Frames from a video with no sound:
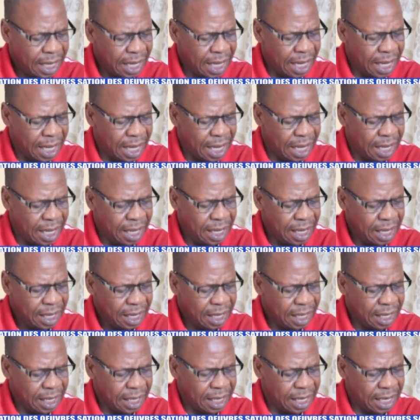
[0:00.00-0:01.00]
et
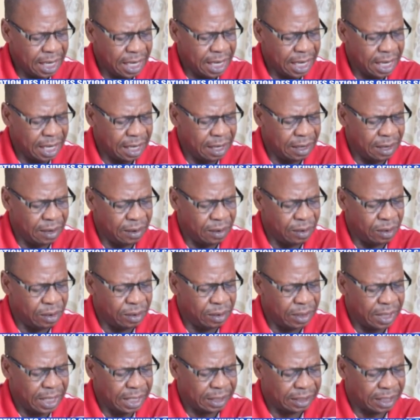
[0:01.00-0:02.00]
il
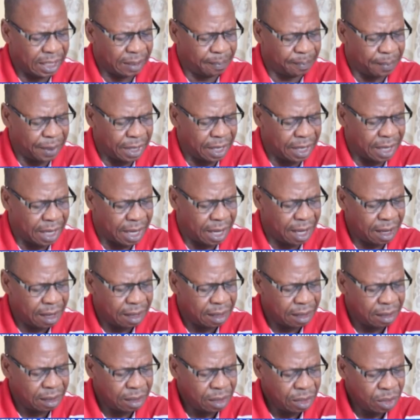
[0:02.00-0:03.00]
les appela,
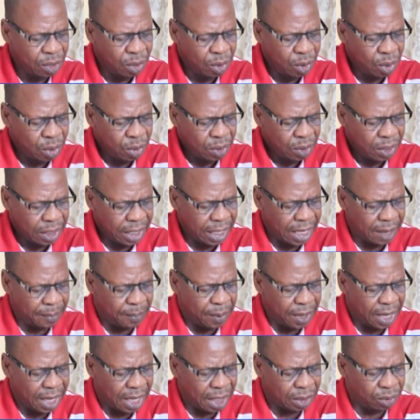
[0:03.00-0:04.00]
il
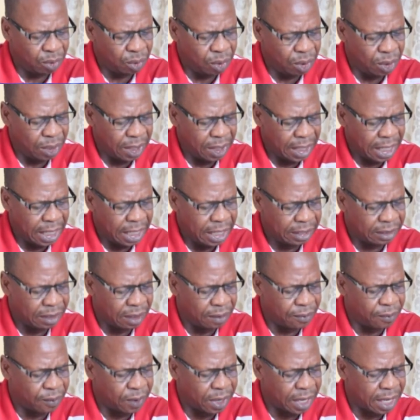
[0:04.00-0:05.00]
appela d'eux et
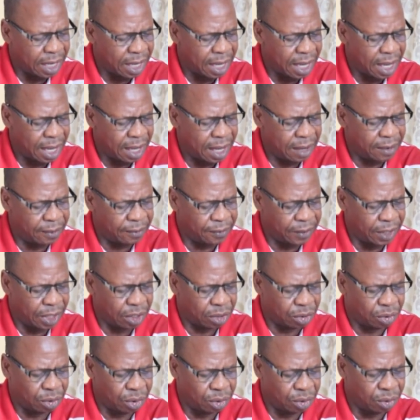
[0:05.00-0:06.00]
les envoya
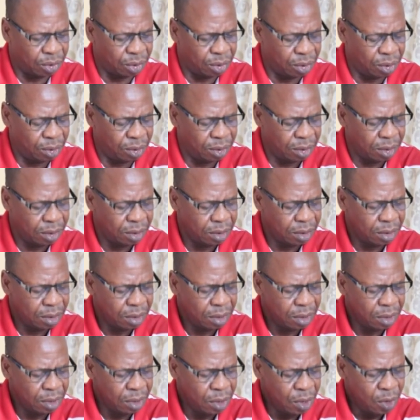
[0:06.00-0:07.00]
vers Jésus
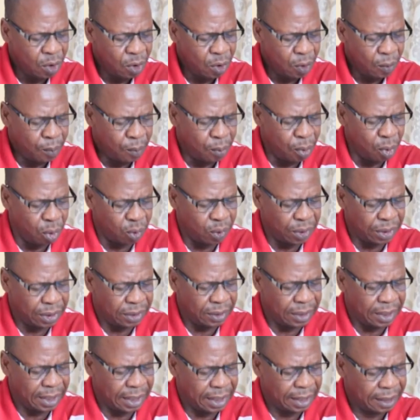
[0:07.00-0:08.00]
pour lui
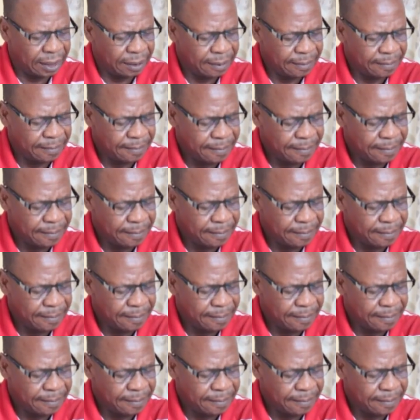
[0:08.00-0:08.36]
dire,